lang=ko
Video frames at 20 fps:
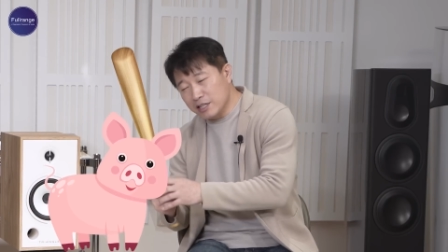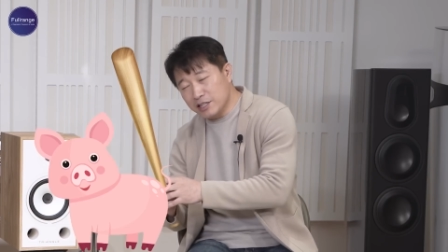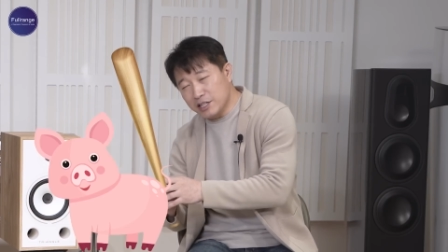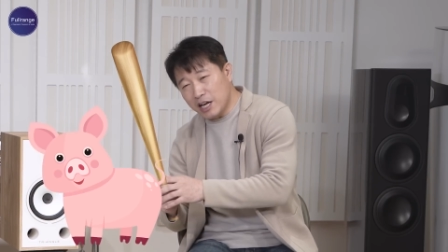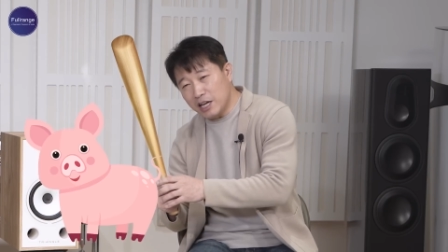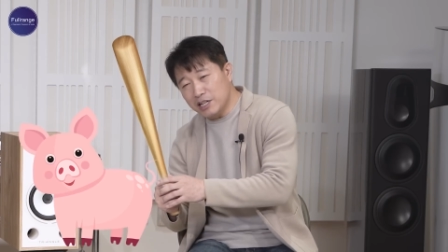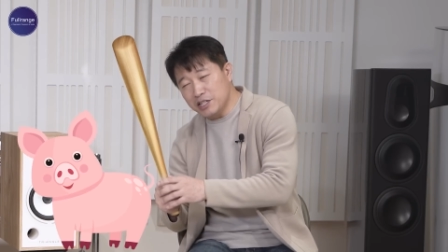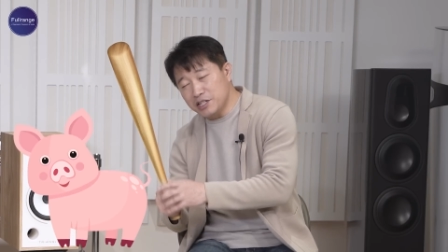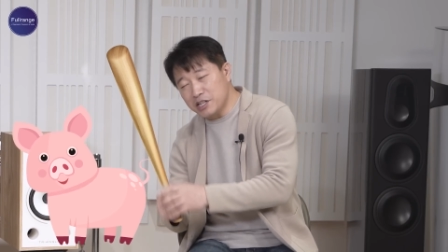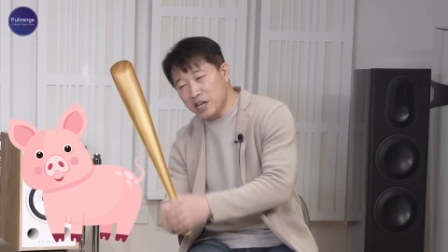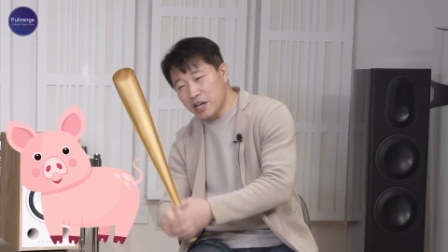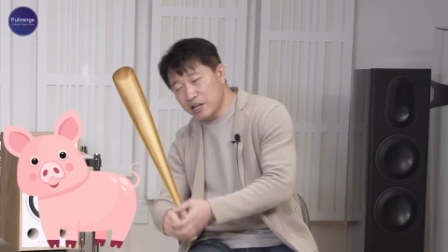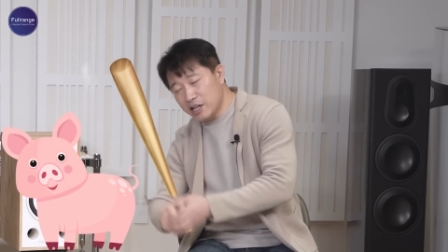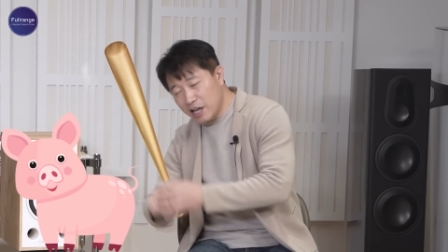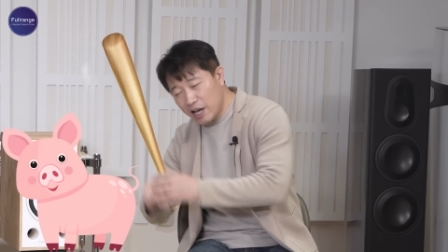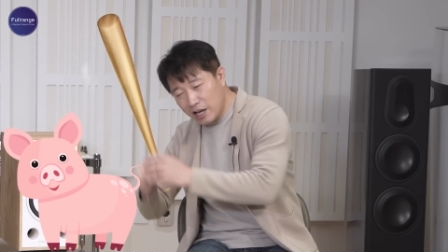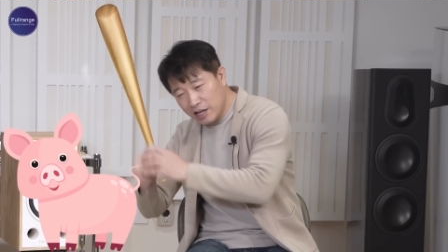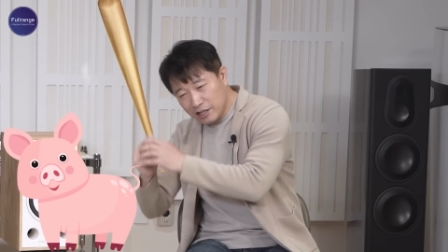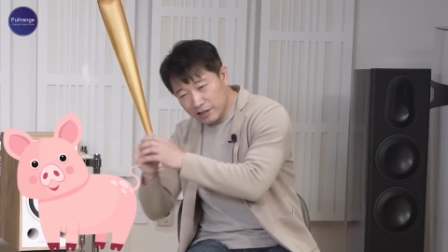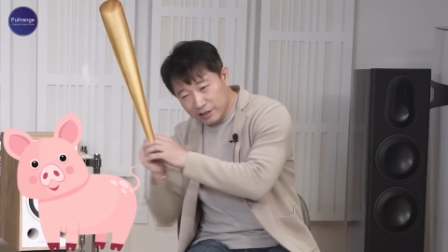찰지게
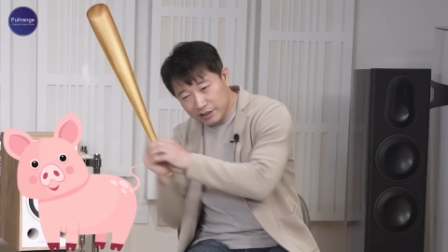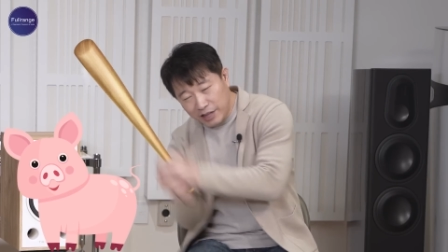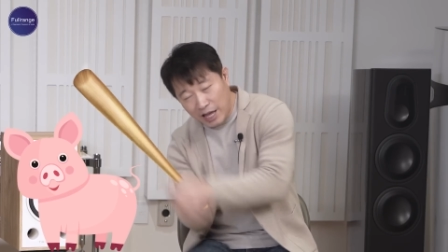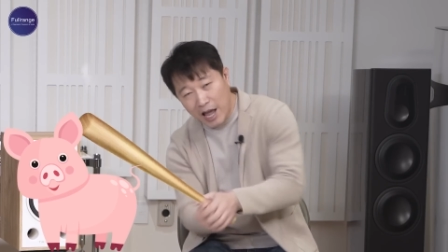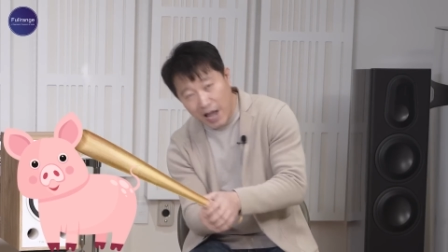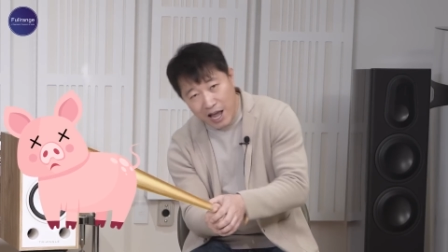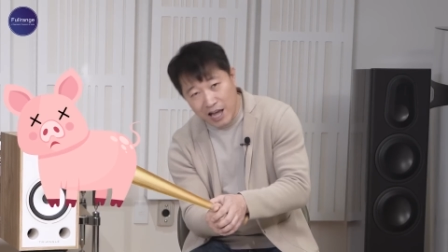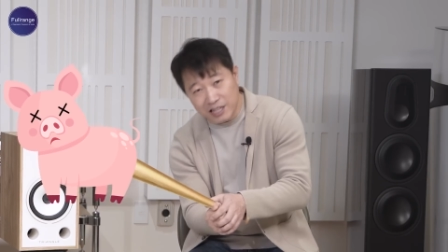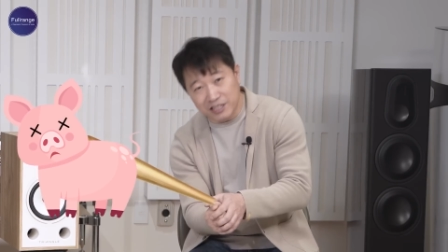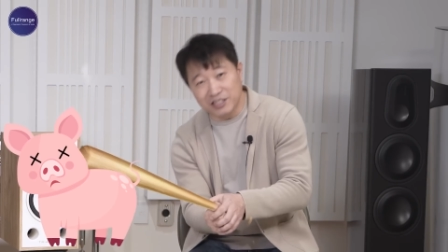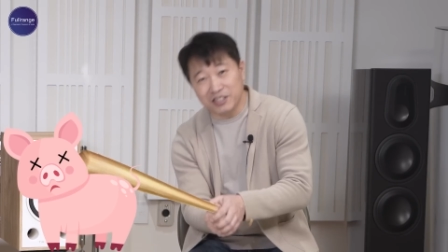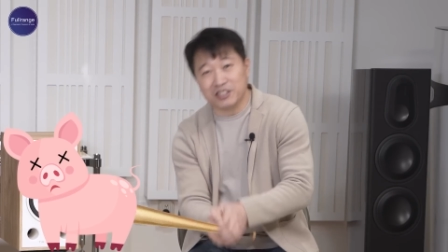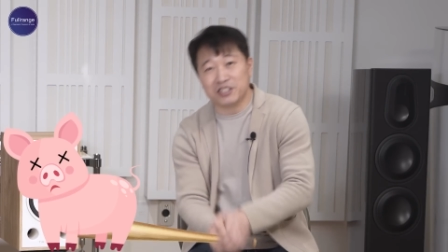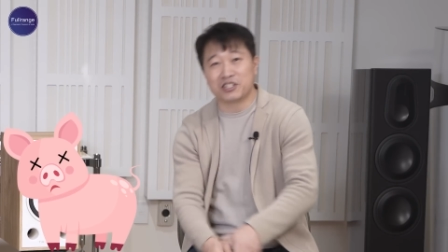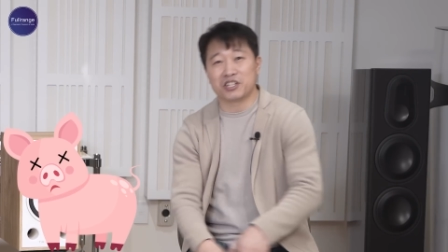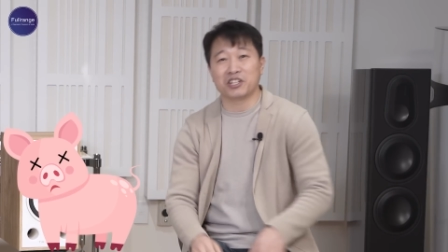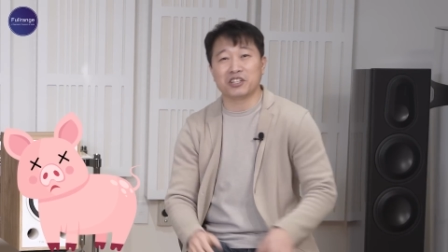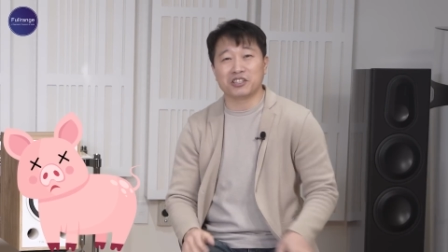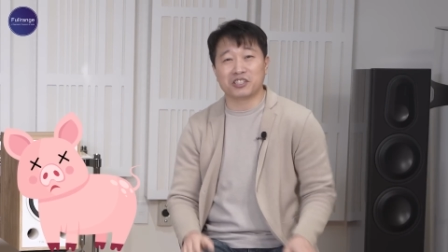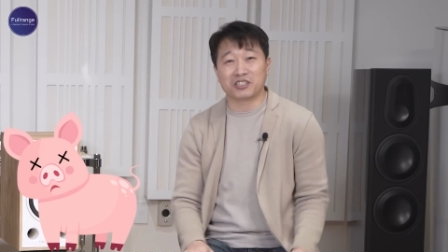이렇게 탁
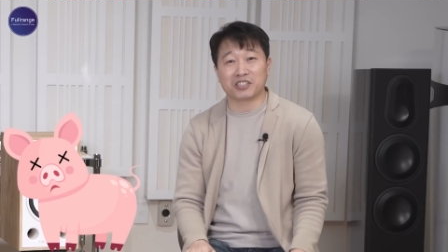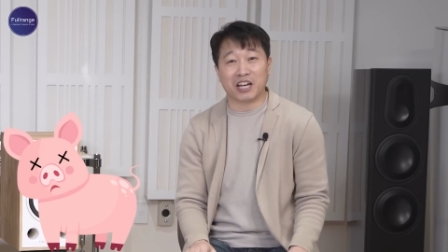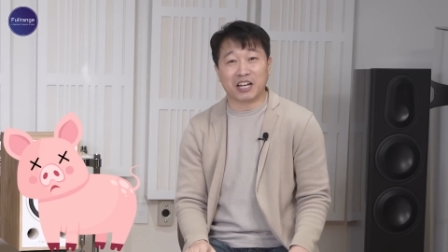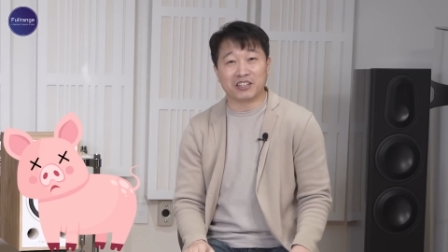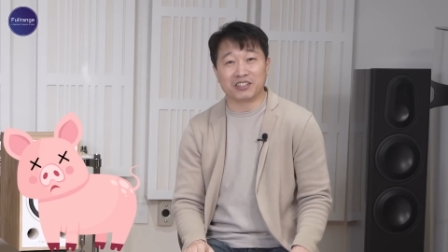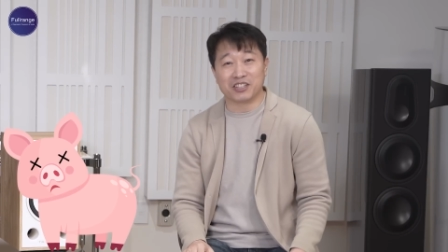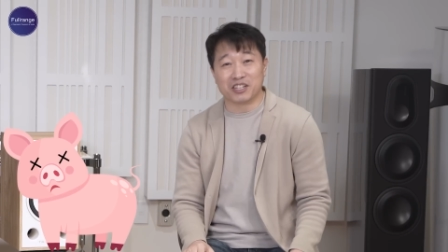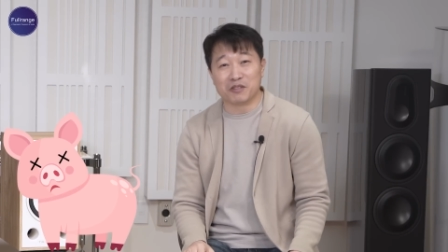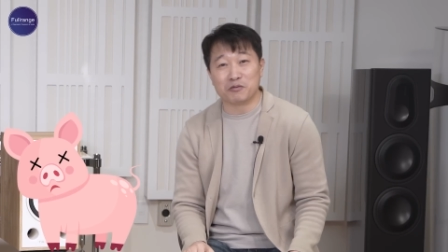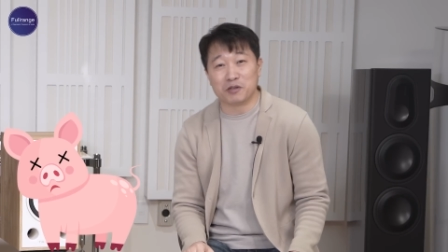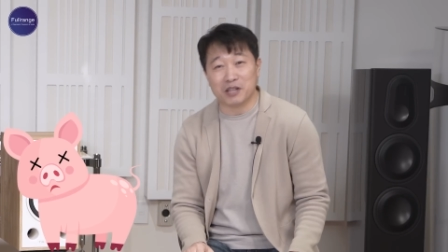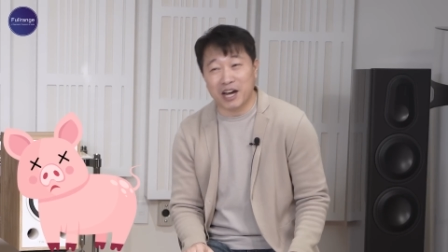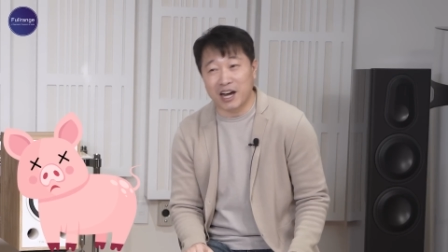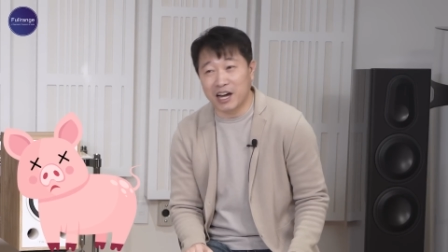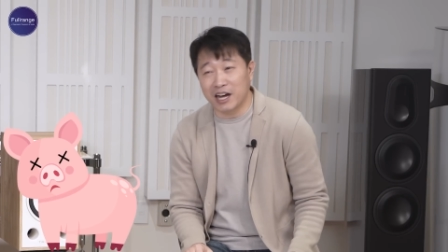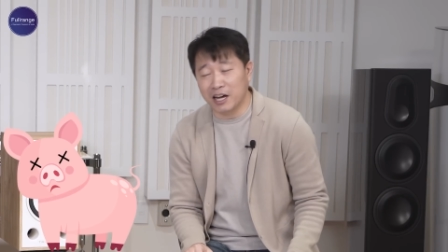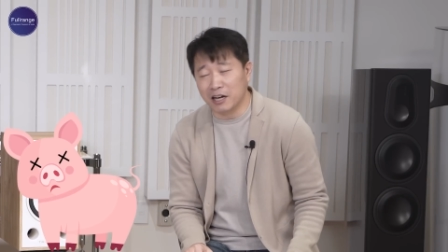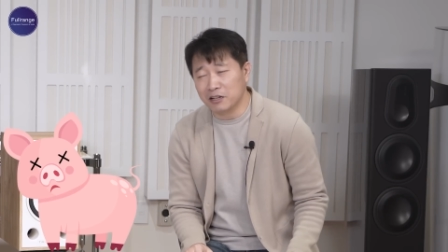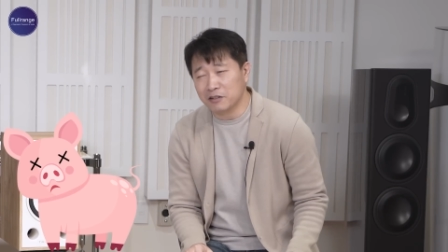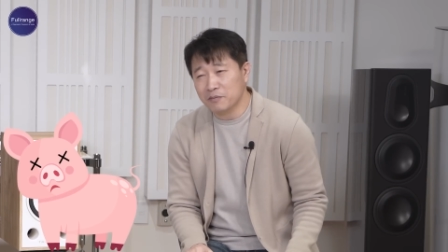치는 듯한
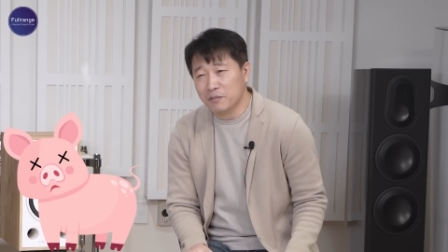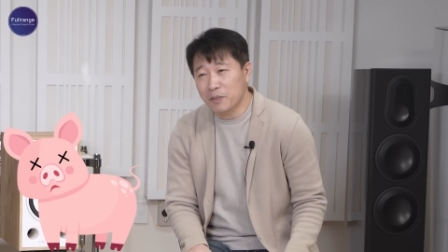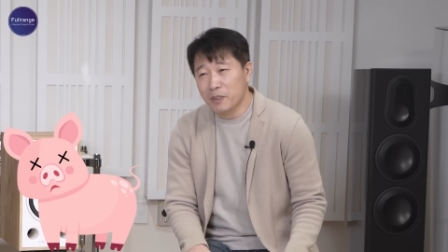느낌이다.